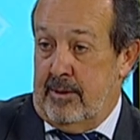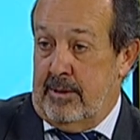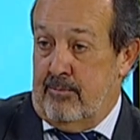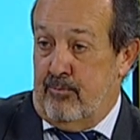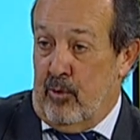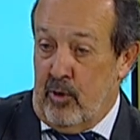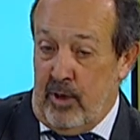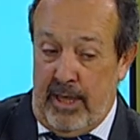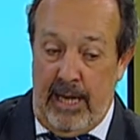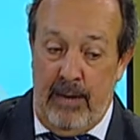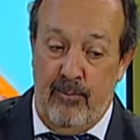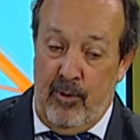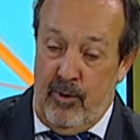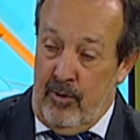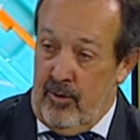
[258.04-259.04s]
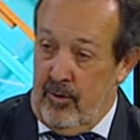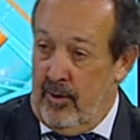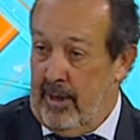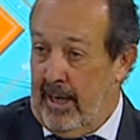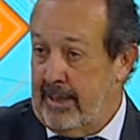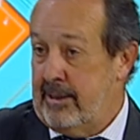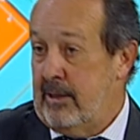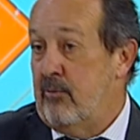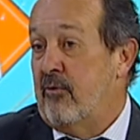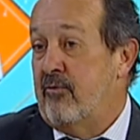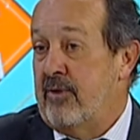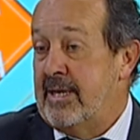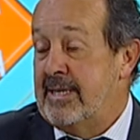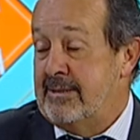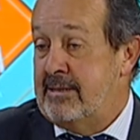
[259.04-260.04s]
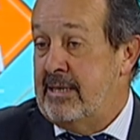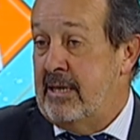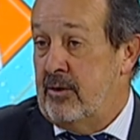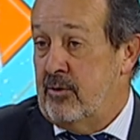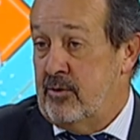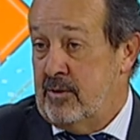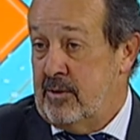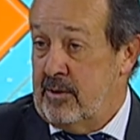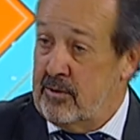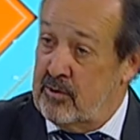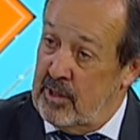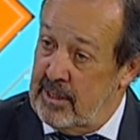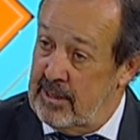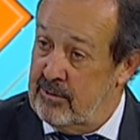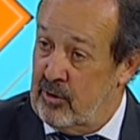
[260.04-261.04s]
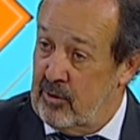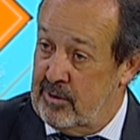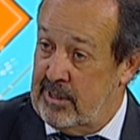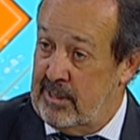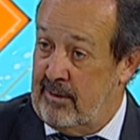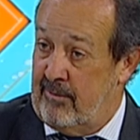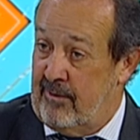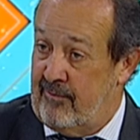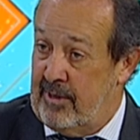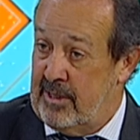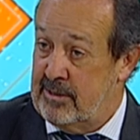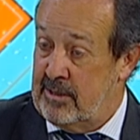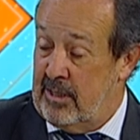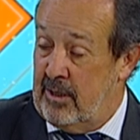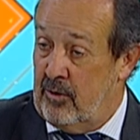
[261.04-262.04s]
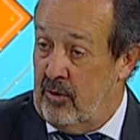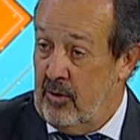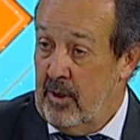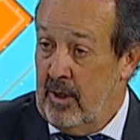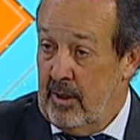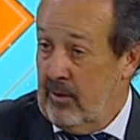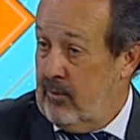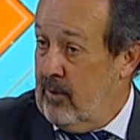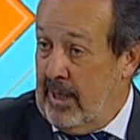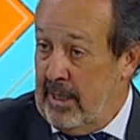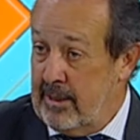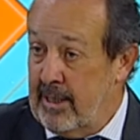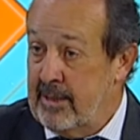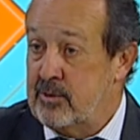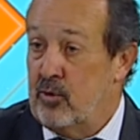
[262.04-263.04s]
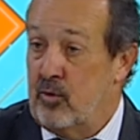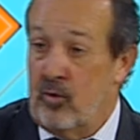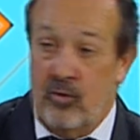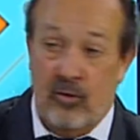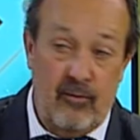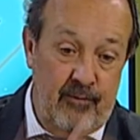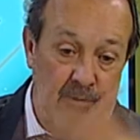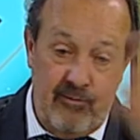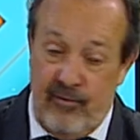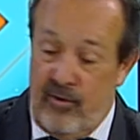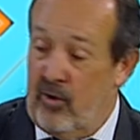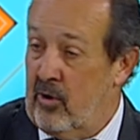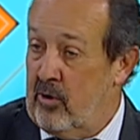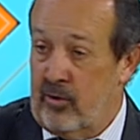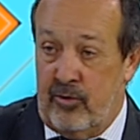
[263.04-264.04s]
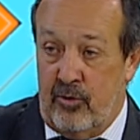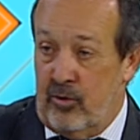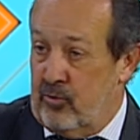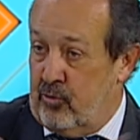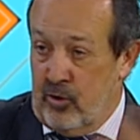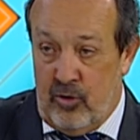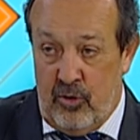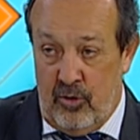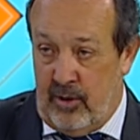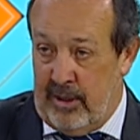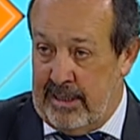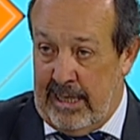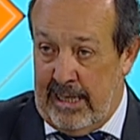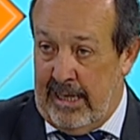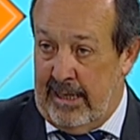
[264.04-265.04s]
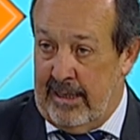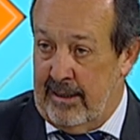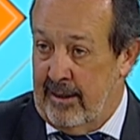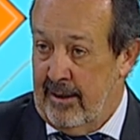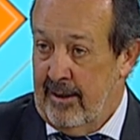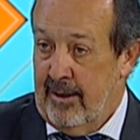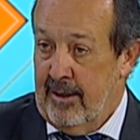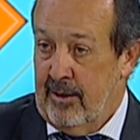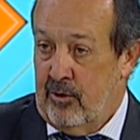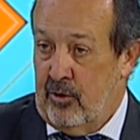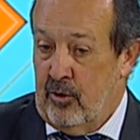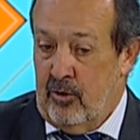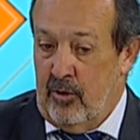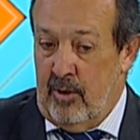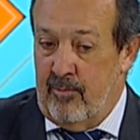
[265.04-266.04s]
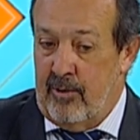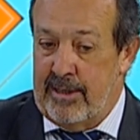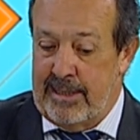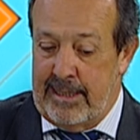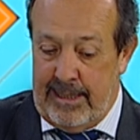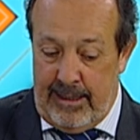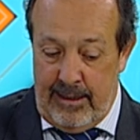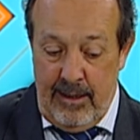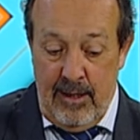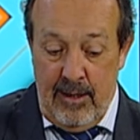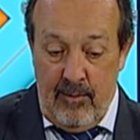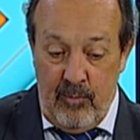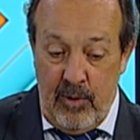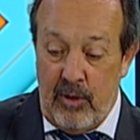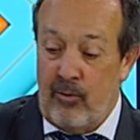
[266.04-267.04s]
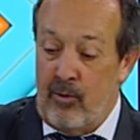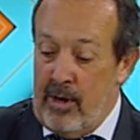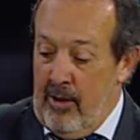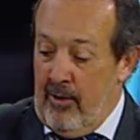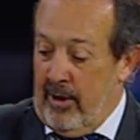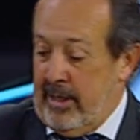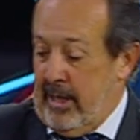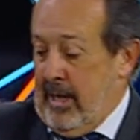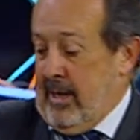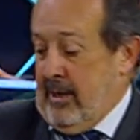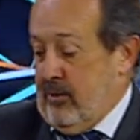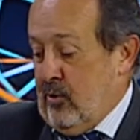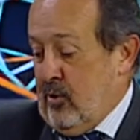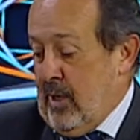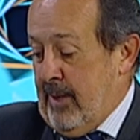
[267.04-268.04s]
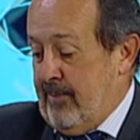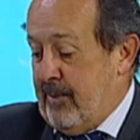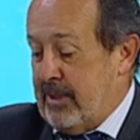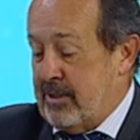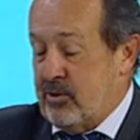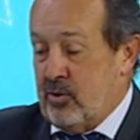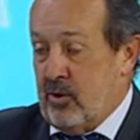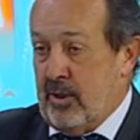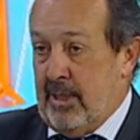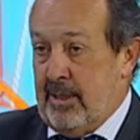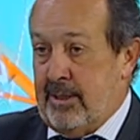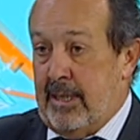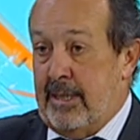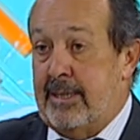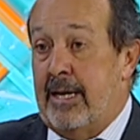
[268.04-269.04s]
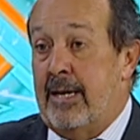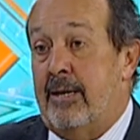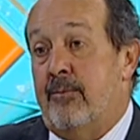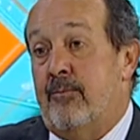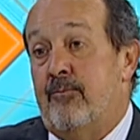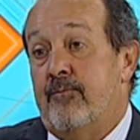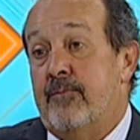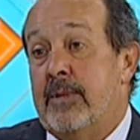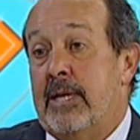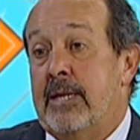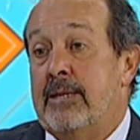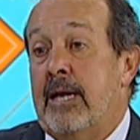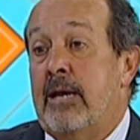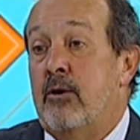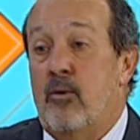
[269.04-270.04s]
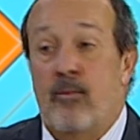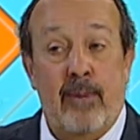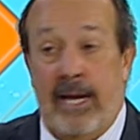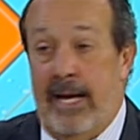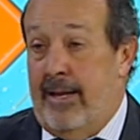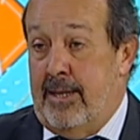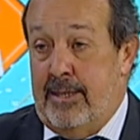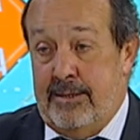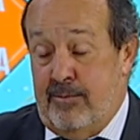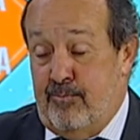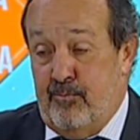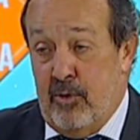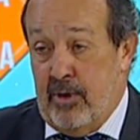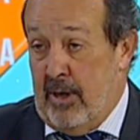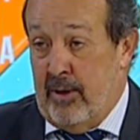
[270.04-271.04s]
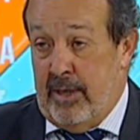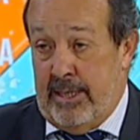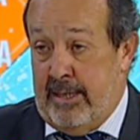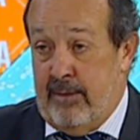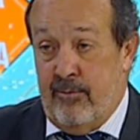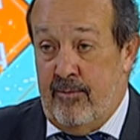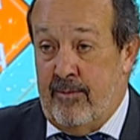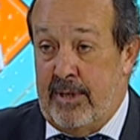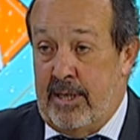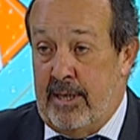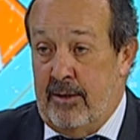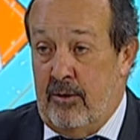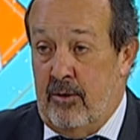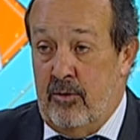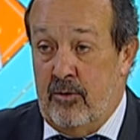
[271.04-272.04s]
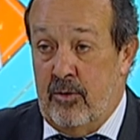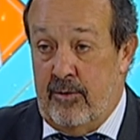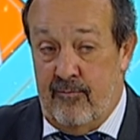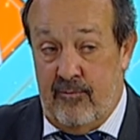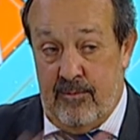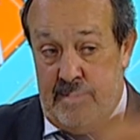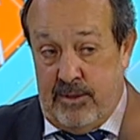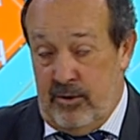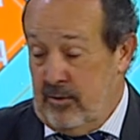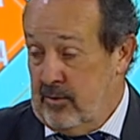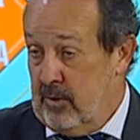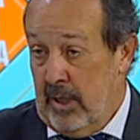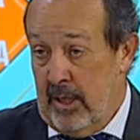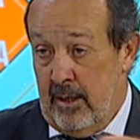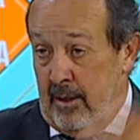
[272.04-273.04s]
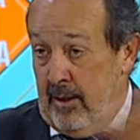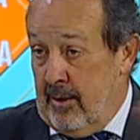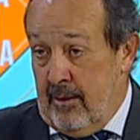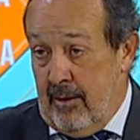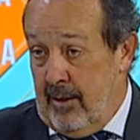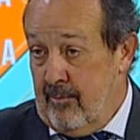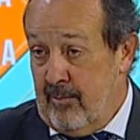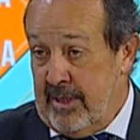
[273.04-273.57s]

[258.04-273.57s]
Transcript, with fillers: por ejemplo, activos financieros, en todo el sistema financiero, cuentas o cofreforo, o todo, lo que tengan todo lo que puedan tener, vinculado a quién, a todas las personas que están nombradas. Que están nombradas. Por ahora estamos manejándonos con información de,